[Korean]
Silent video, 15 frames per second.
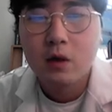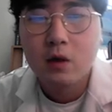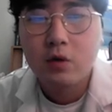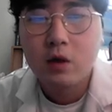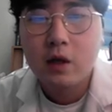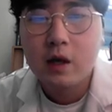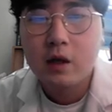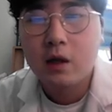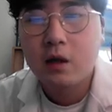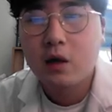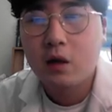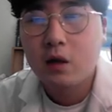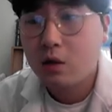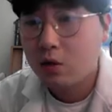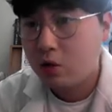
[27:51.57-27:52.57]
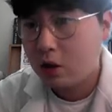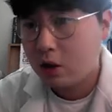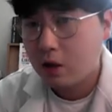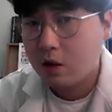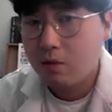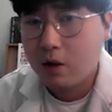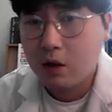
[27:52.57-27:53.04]
뒷날개는
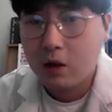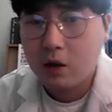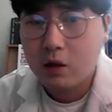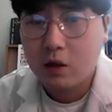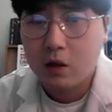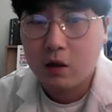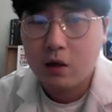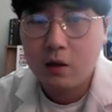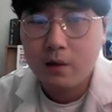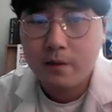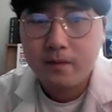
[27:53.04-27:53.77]
뒷가슴에 있겠죠.